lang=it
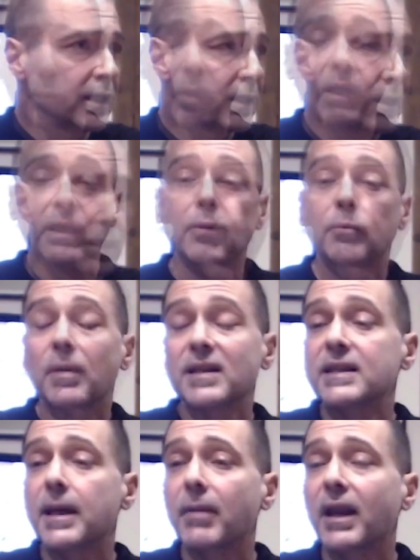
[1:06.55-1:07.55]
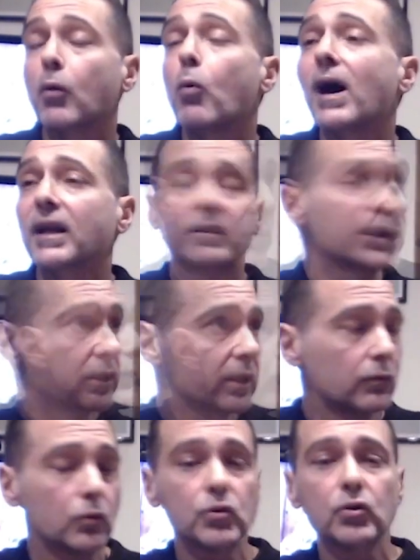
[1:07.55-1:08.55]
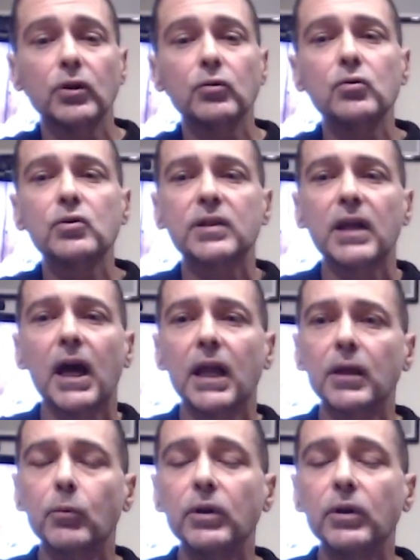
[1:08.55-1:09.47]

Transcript: quella che ormai si chiama la quarta rivoluzione industriale,